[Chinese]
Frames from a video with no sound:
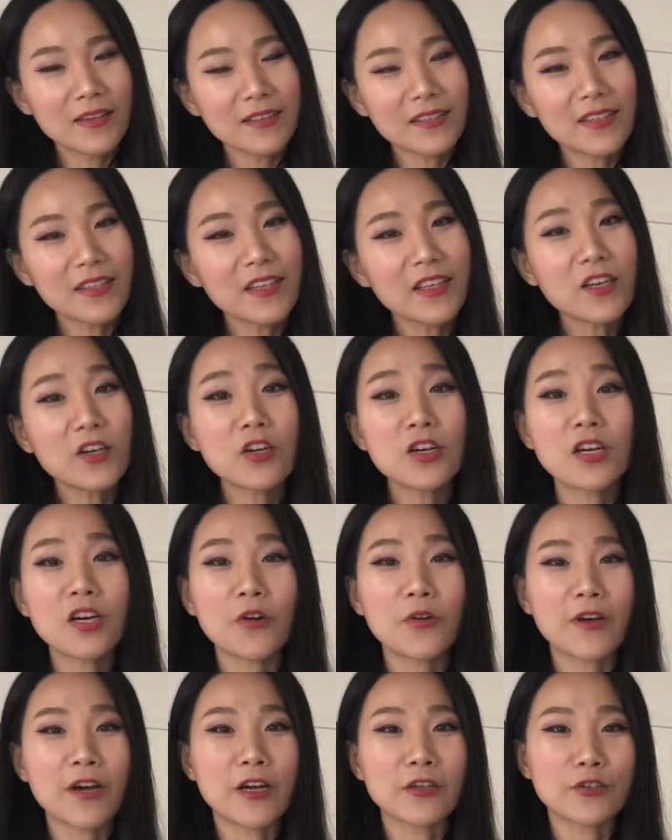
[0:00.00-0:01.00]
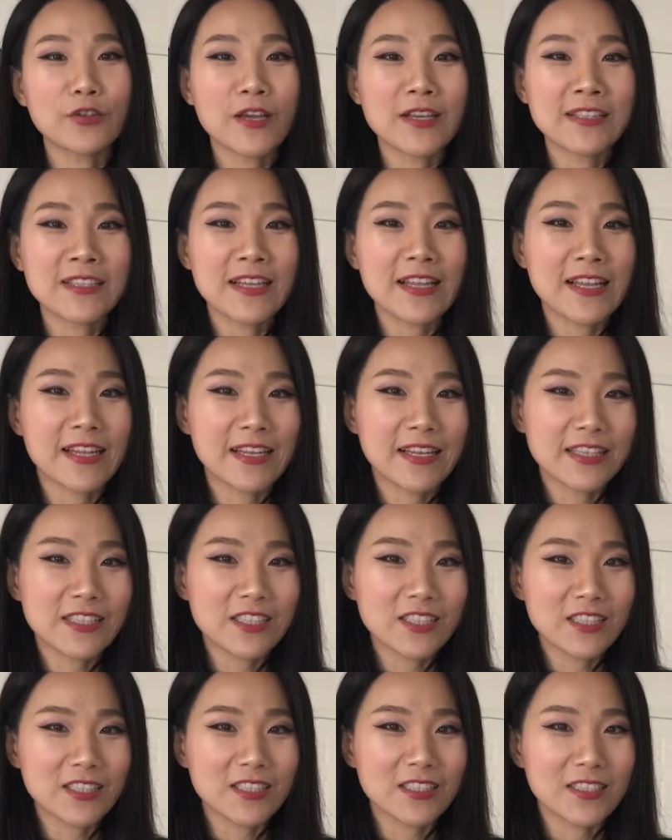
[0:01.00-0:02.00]
第六个我要推荐的零
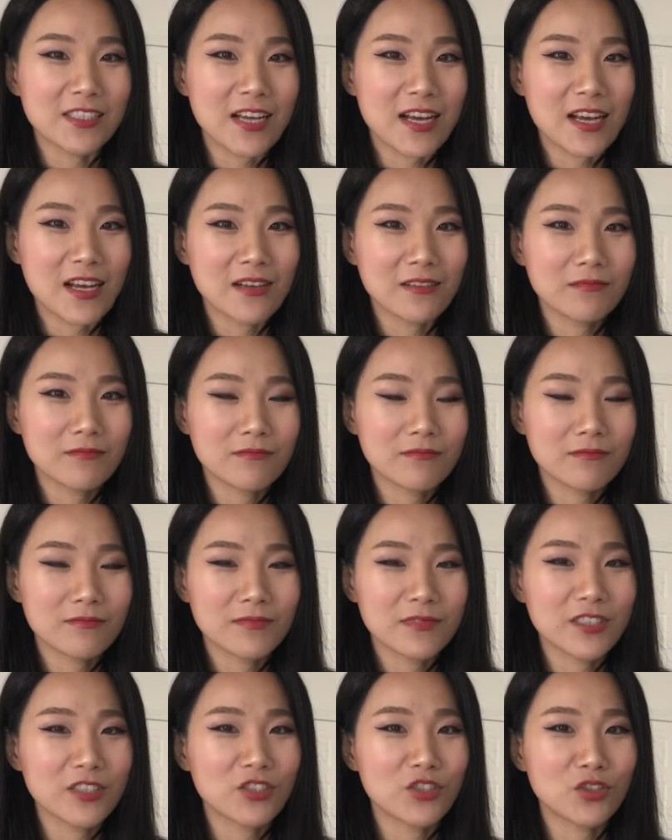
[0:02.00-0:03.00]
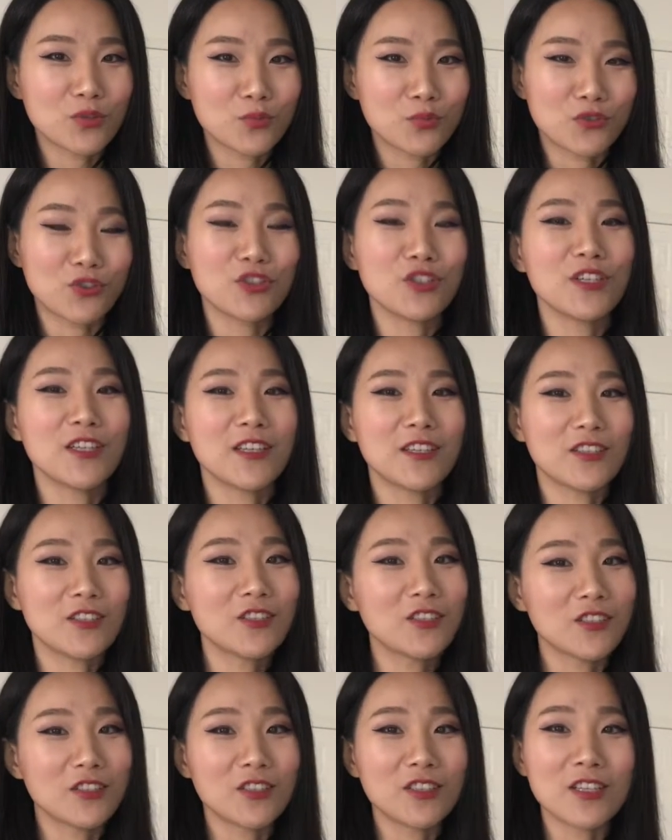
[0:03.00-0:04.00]
食呢，其实不是零
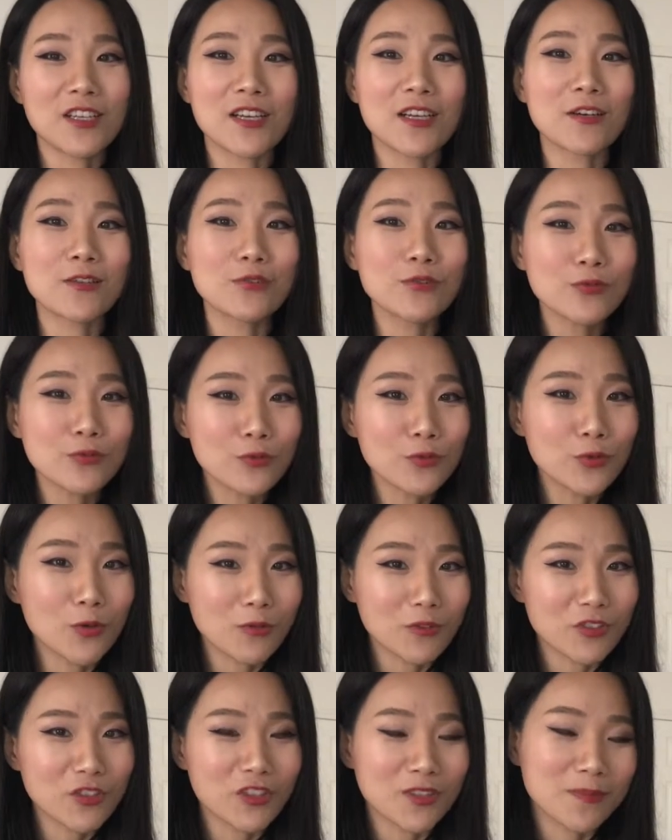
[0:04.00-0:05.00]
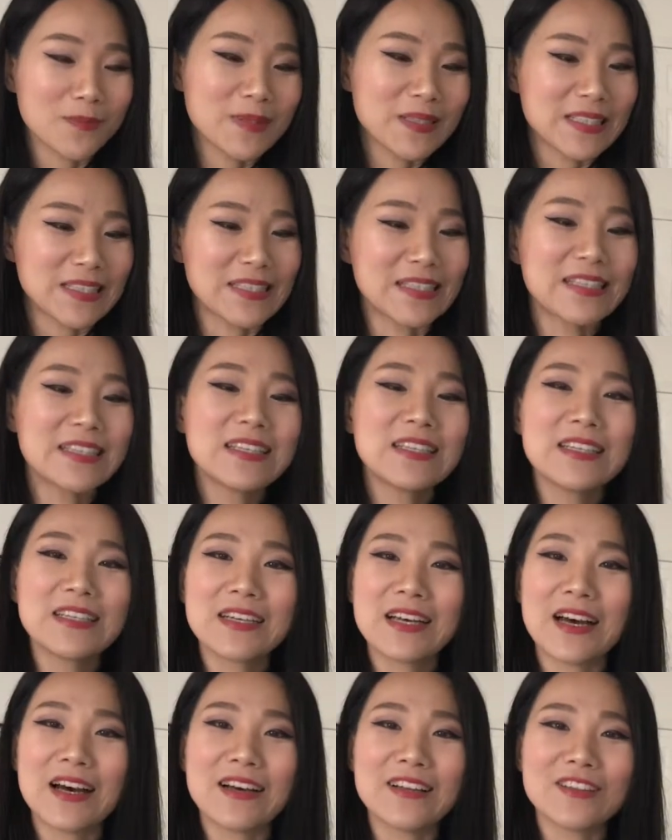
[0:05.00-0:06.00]
食，是一个速冻食品。
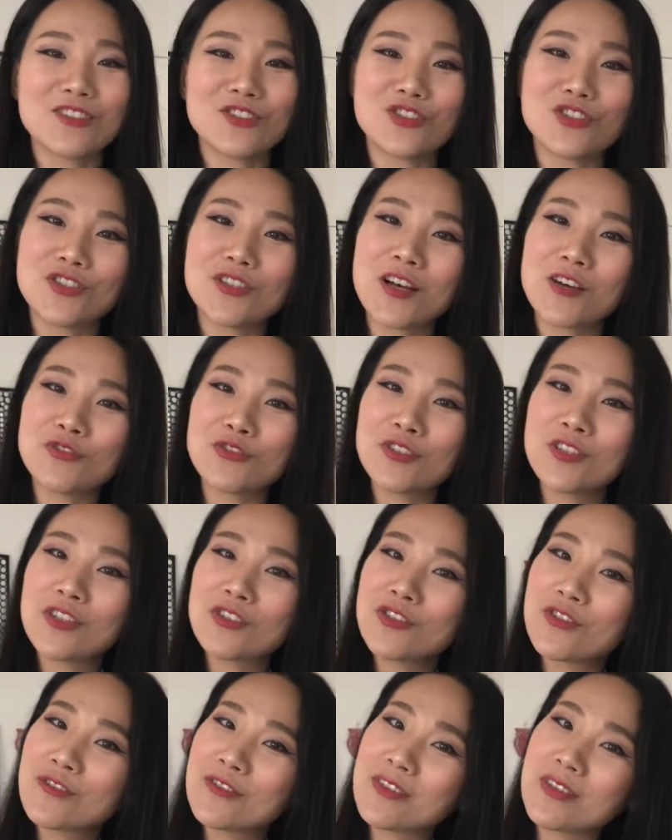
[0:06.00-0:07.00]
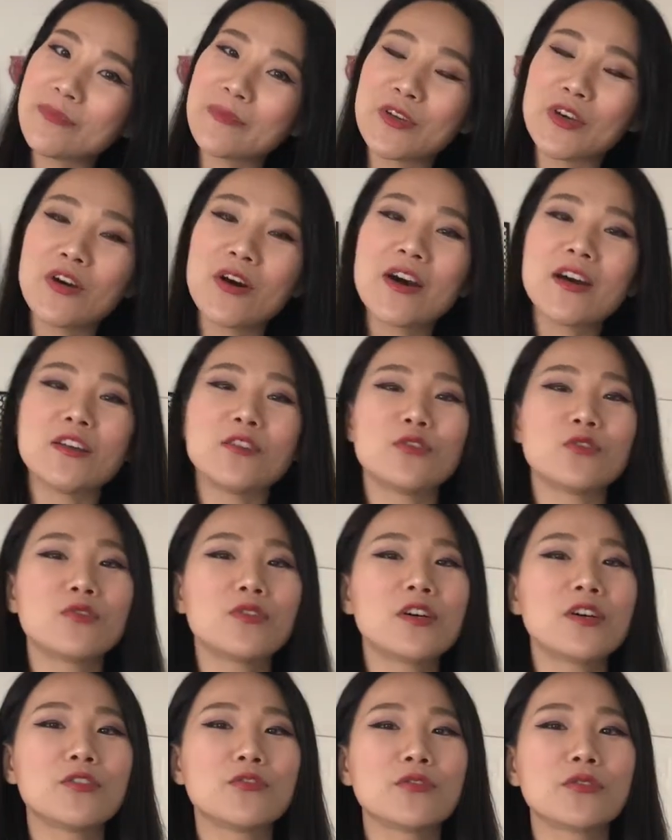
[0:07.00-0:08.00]
啊，你知道 Trader Joe's 里面有很
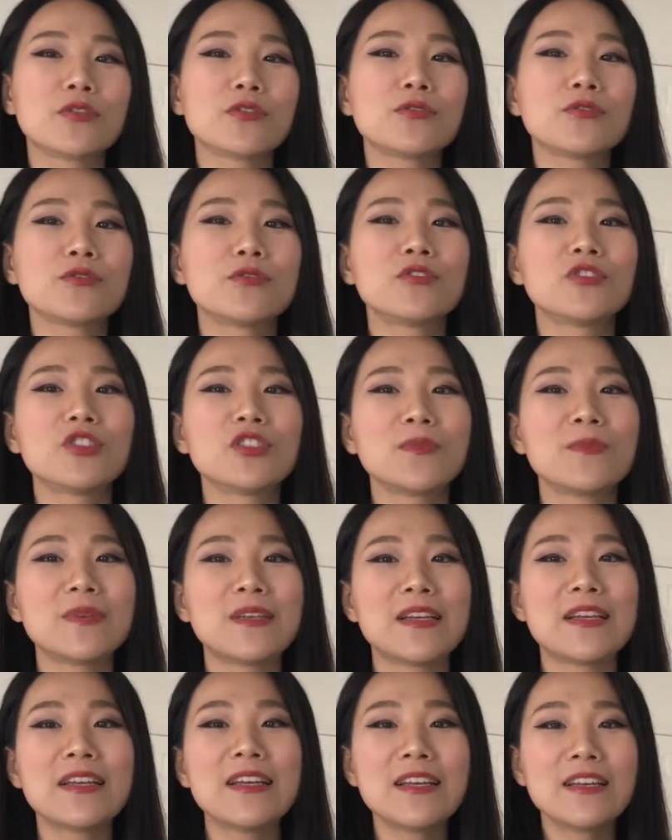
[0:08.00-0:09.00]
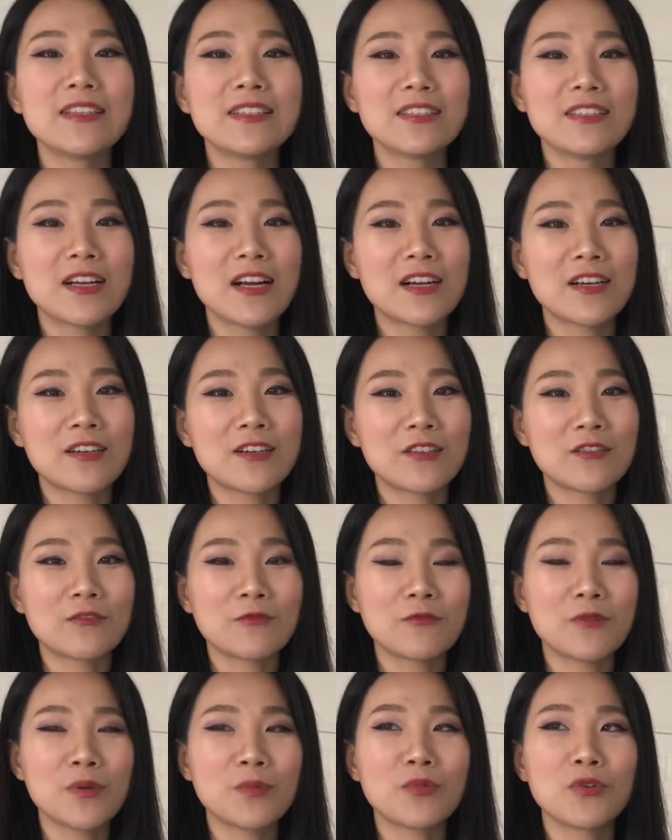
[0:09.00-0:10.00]
多很多的速冻食品，
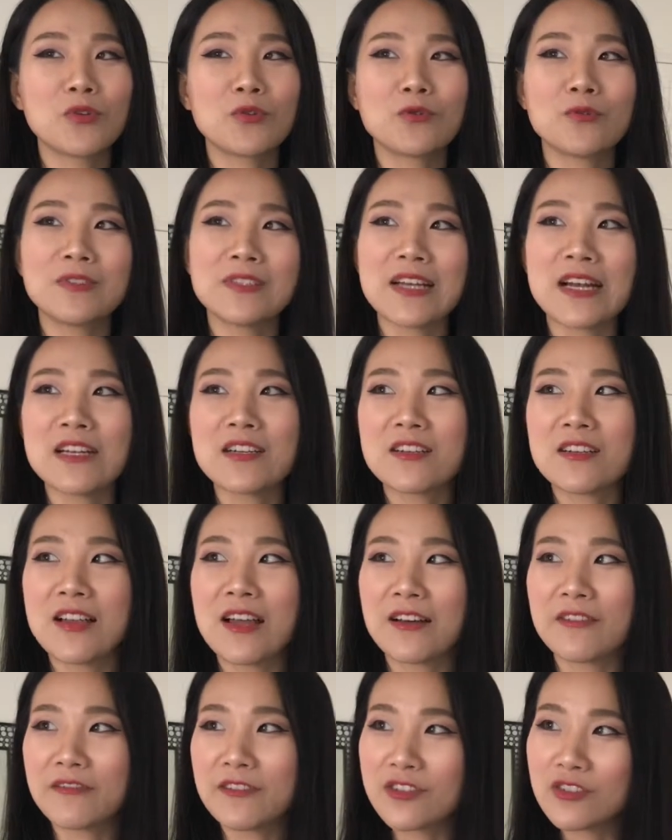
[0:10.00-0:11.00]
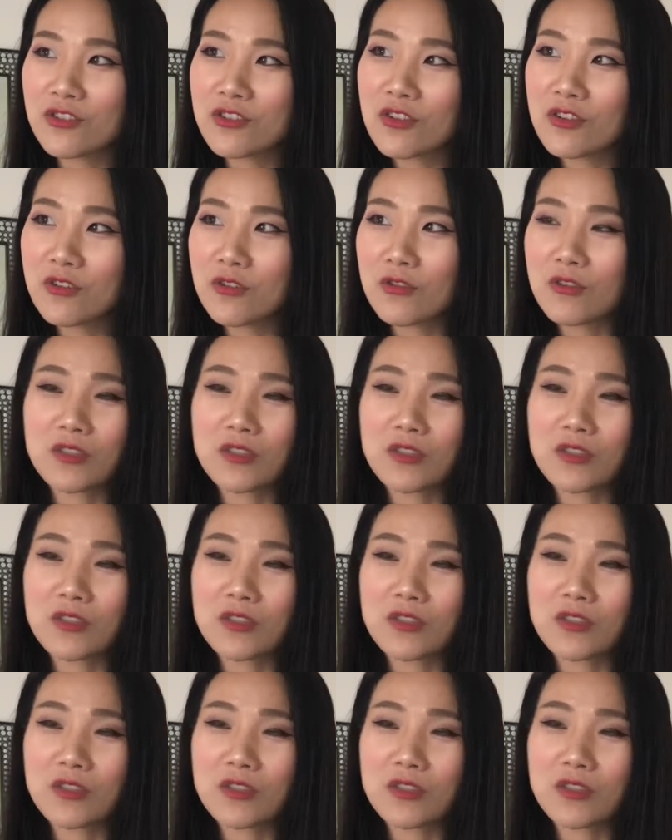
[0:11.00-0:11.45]
让微波炉加热两分钟，